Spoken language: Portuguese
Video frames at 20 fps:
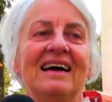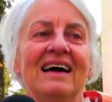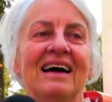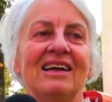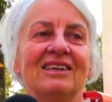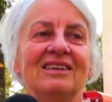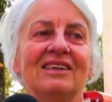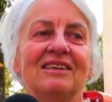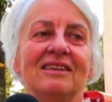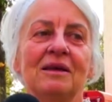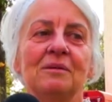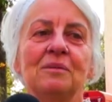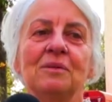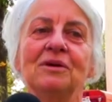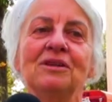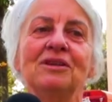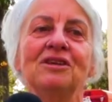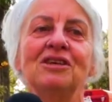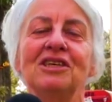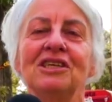Acho que tem
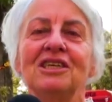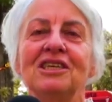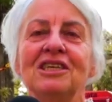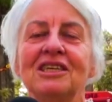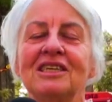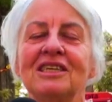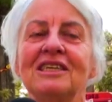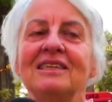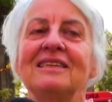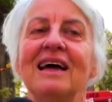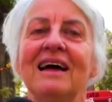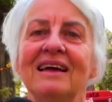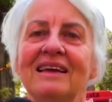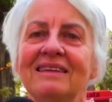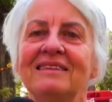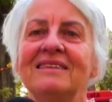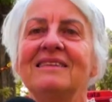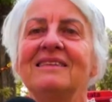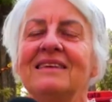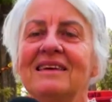muita gente aqui da
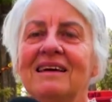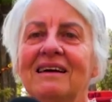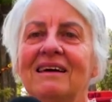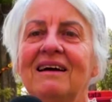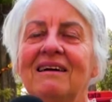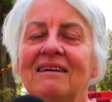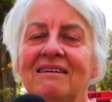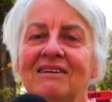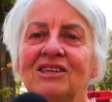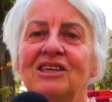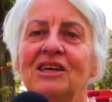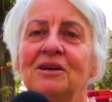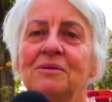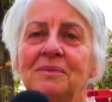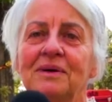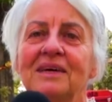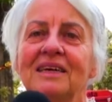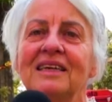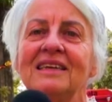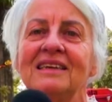etnia
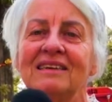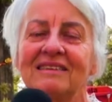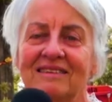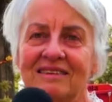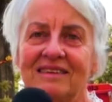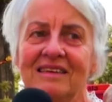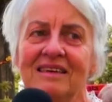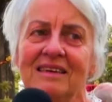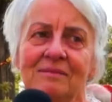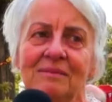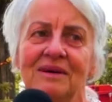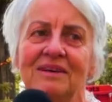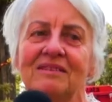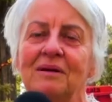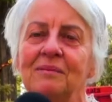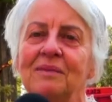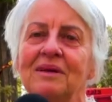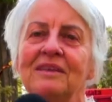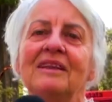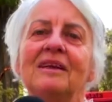germânica, sim, mas
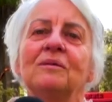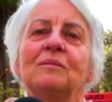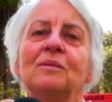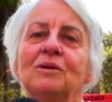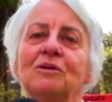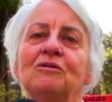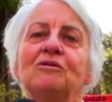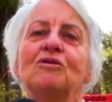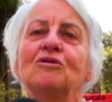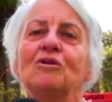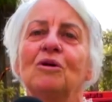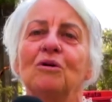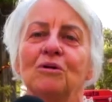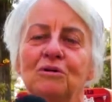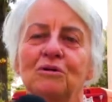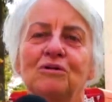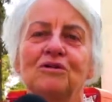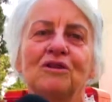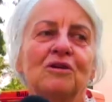também tem muitos outros.